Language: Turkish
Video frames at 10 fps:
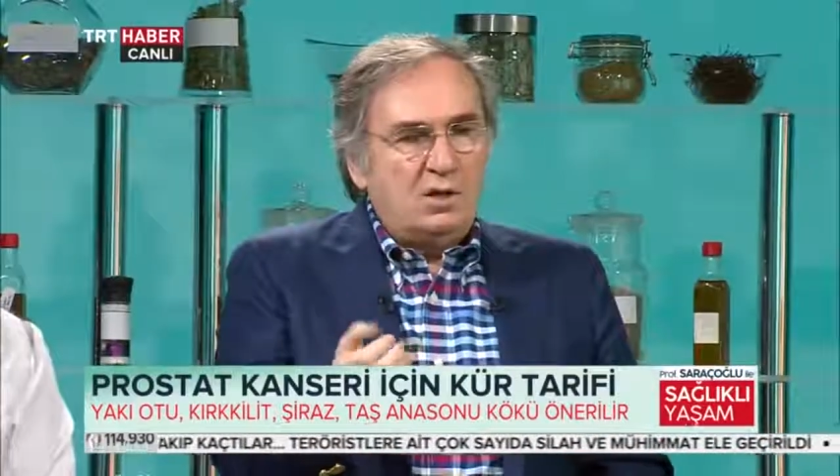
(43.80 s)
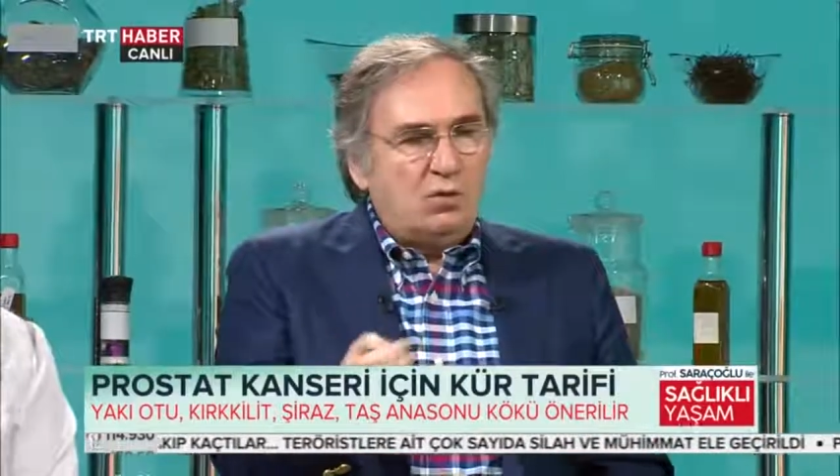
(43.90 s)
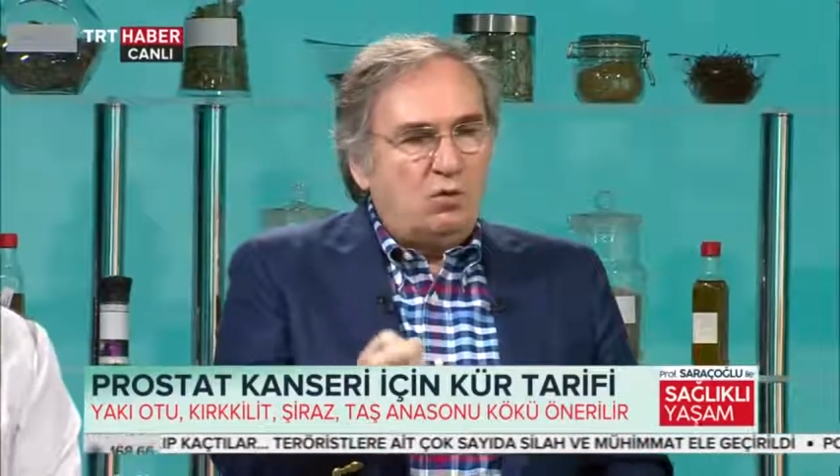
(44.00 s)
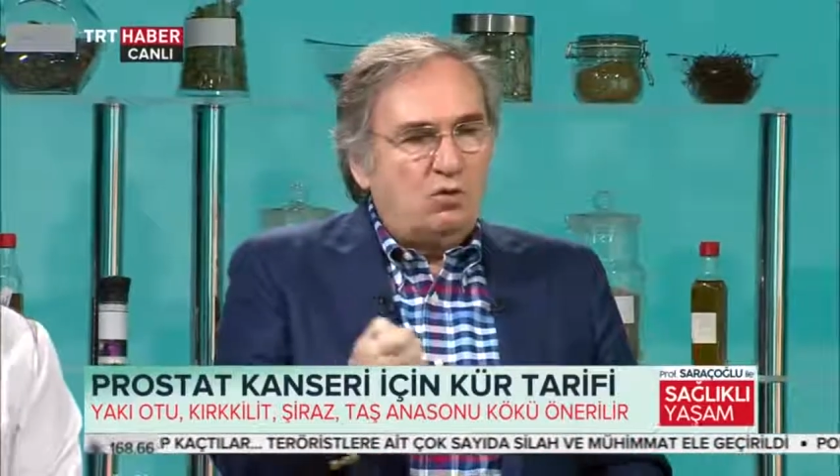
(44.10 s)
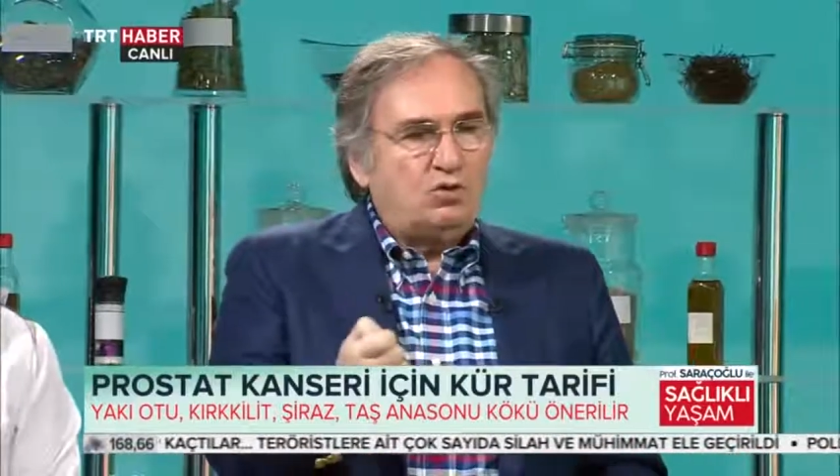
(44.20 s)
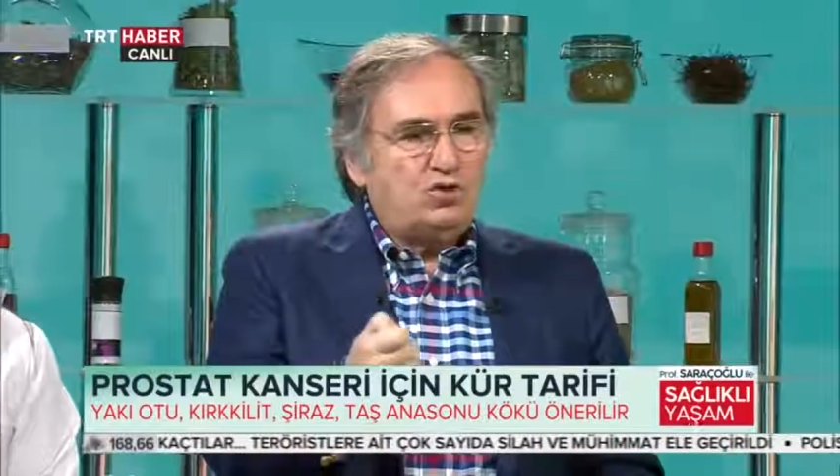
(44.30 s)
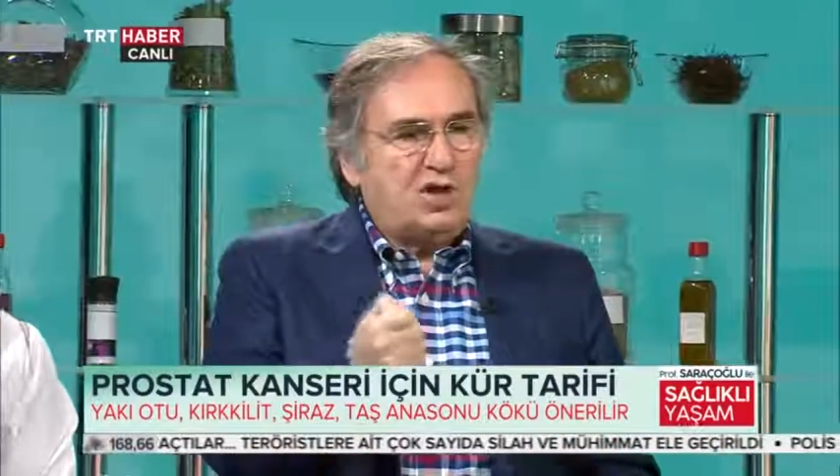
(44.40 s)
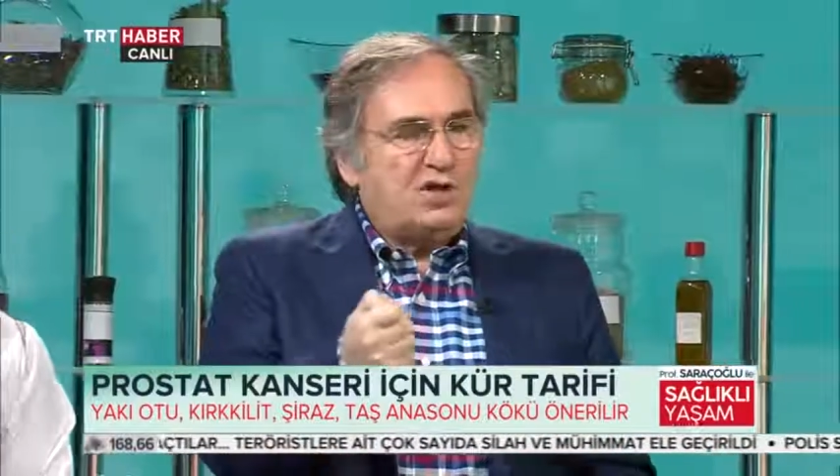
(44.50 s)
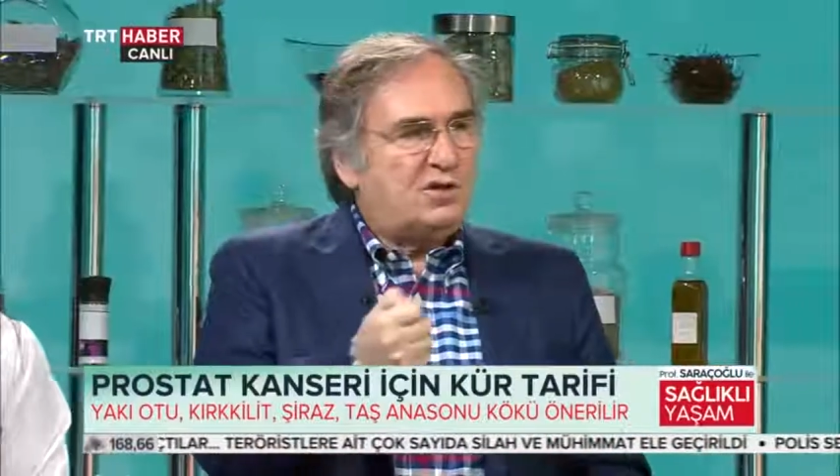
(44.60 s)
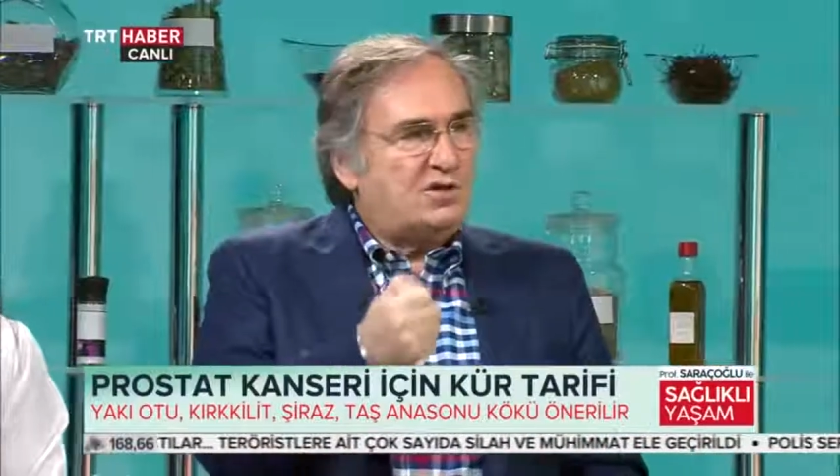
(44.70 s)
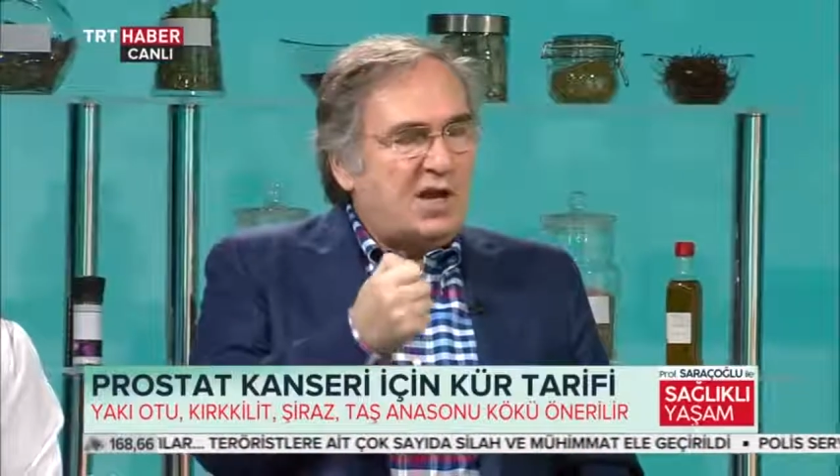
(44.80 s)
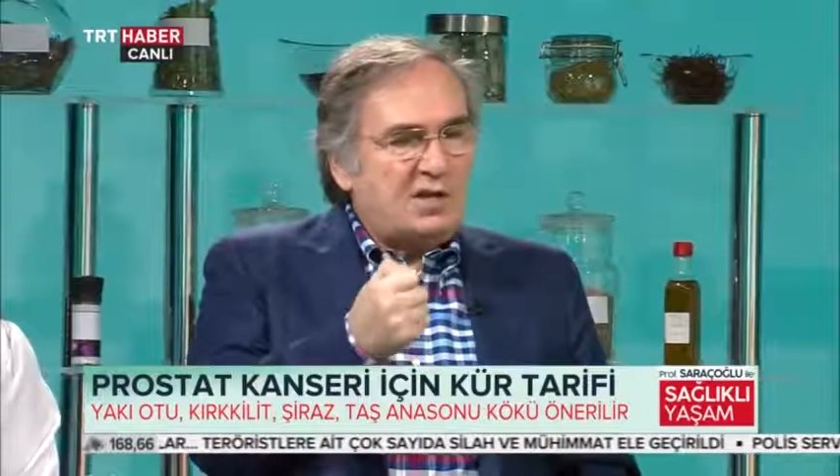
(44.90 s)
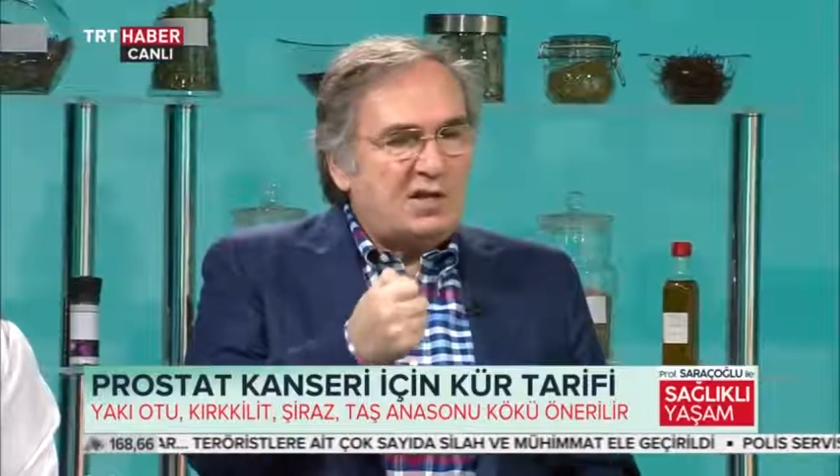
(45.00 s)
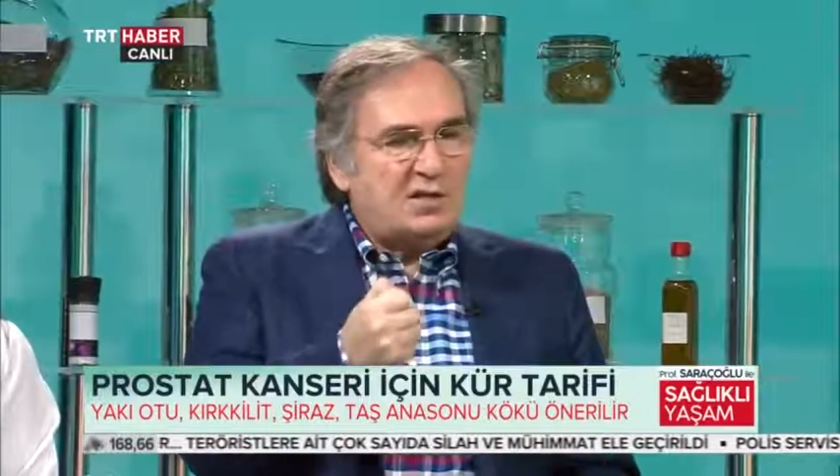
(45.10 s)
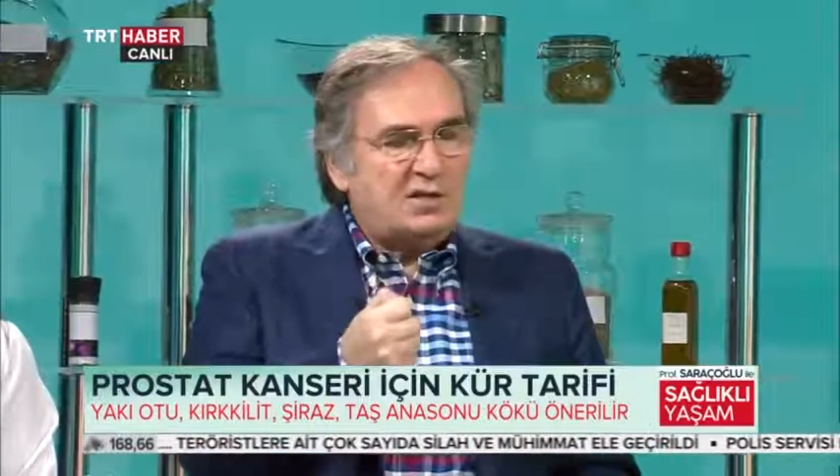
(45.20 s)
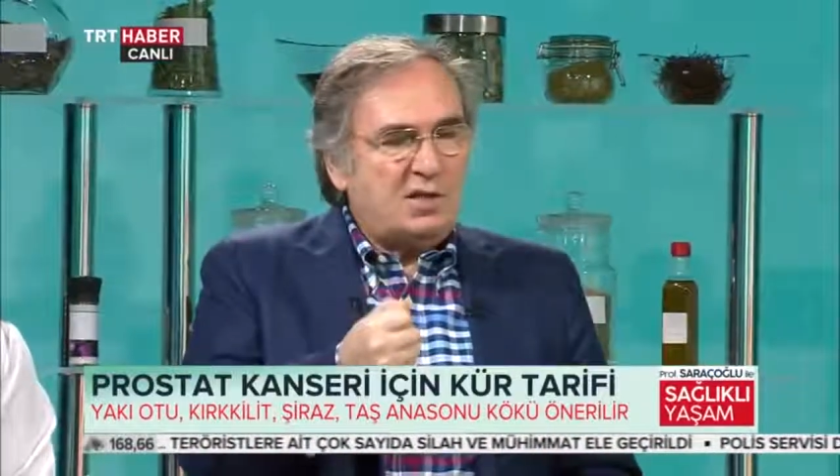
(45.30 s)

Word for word: onu çekirdeklerinde